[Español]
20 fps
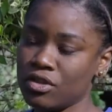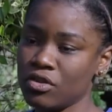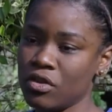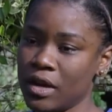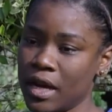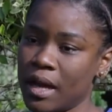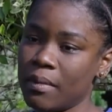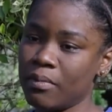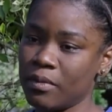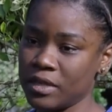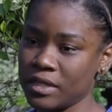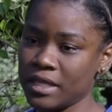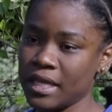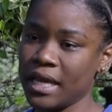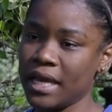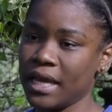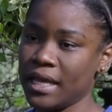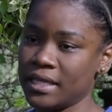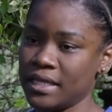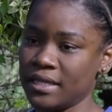sola pues
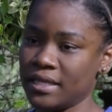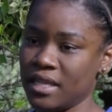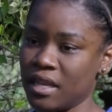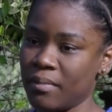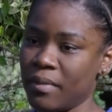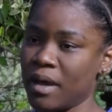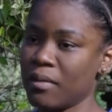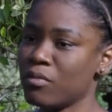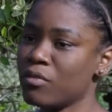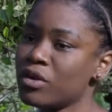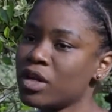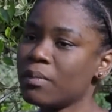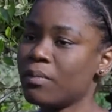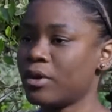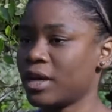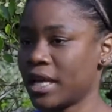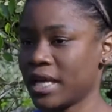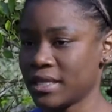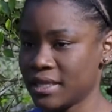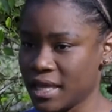del sistema inmune
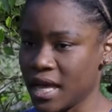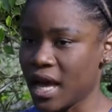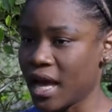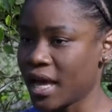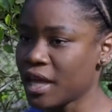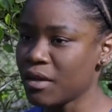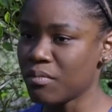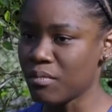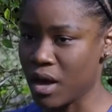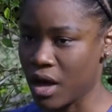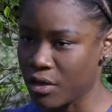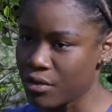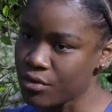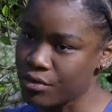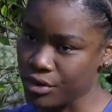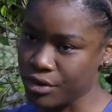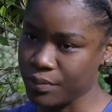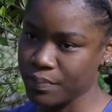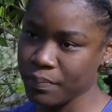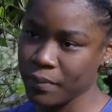porque está inmaduro.